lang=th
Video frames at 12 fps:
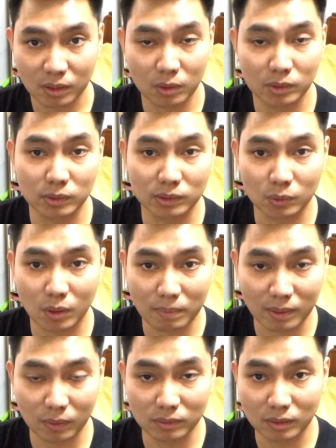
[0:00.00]
โดยส่วนตัว
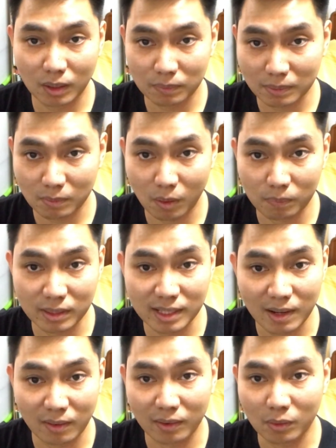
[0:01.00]
เป็นคนชอบน้ำหอมที่
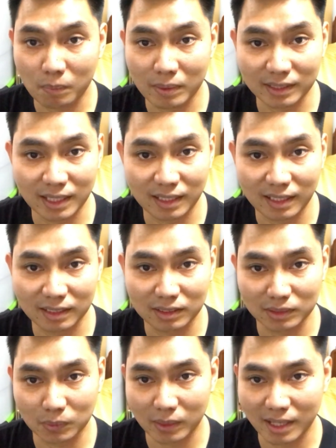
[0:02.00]
แนวอารมาติกนะ
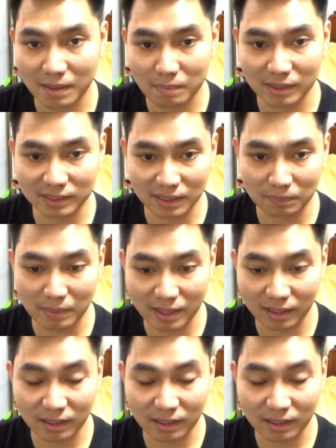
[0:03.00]
ส่วนตัวเนี้ยมันจะเป็น